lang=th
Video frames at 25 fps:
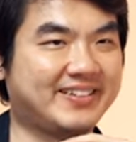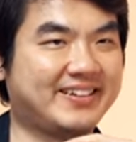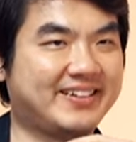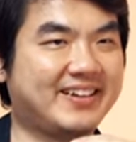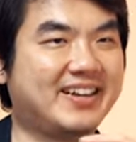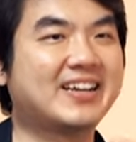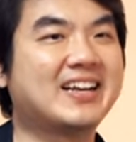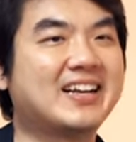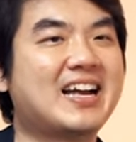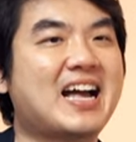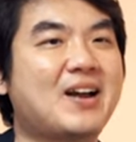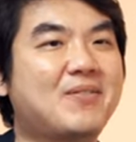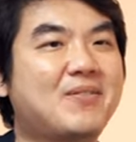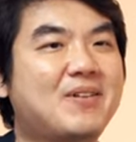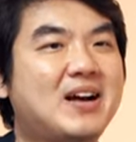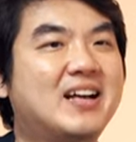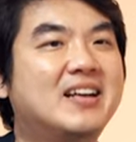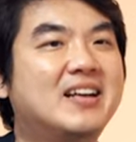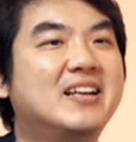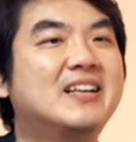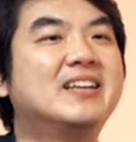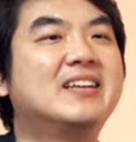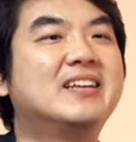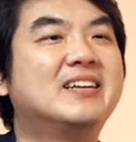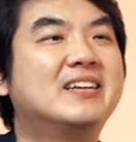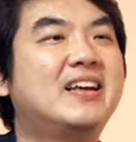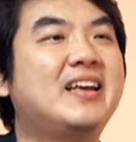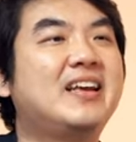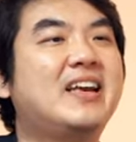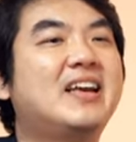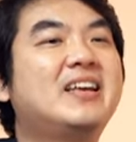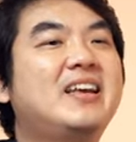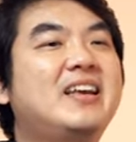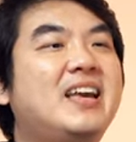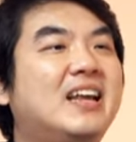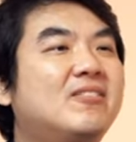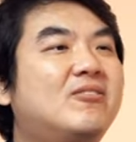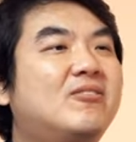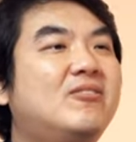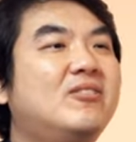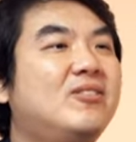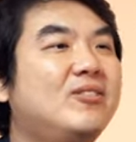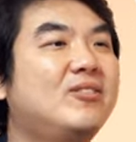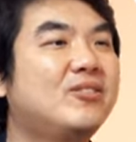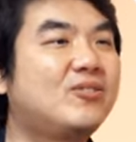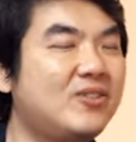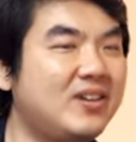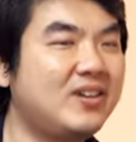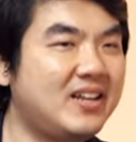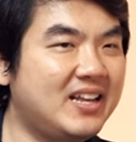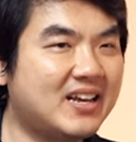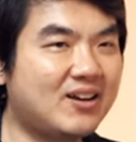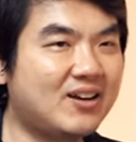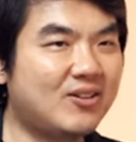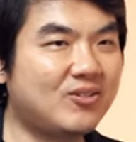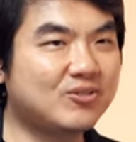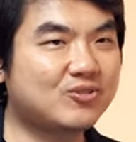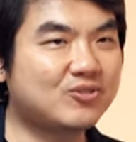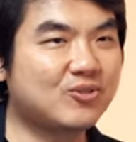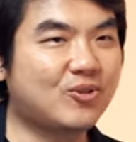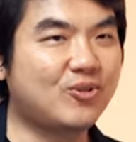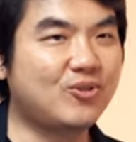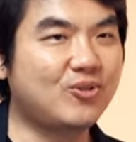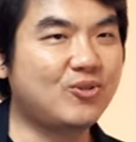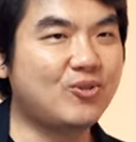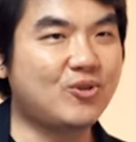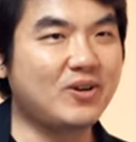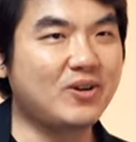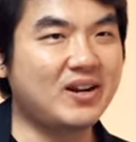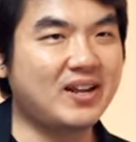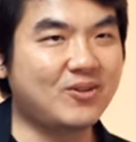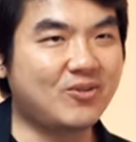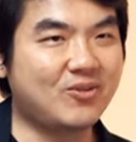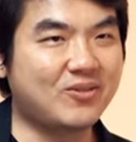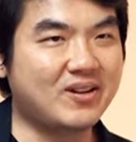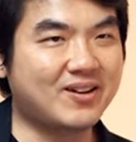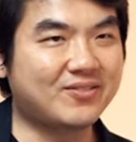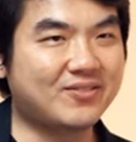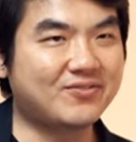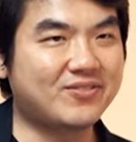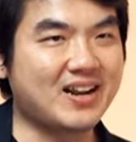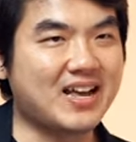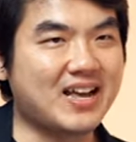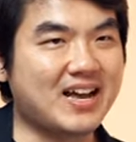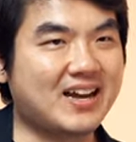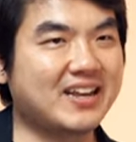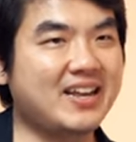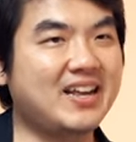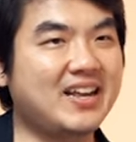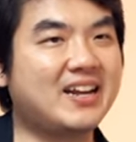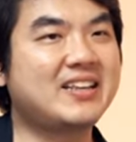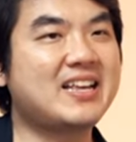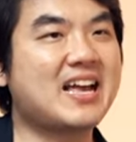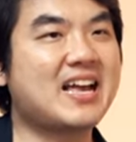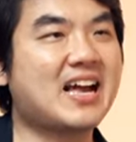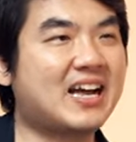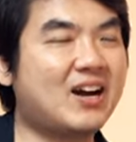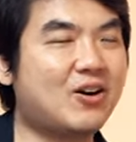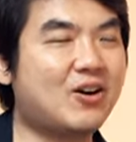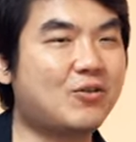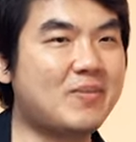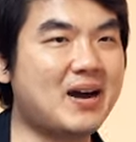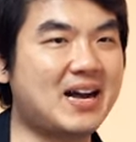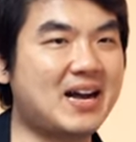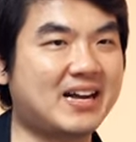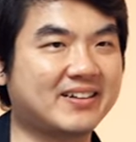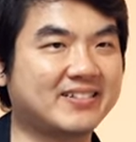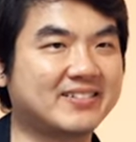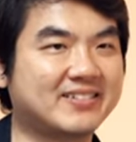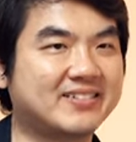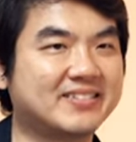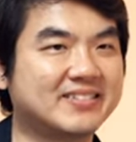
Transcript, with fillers: คคล้ายว่า เองเห็นคนนู้นคนนี้เขาส่งลูกเรียนโรงเรียนฝรั่ง เองอยากเอาบ้าง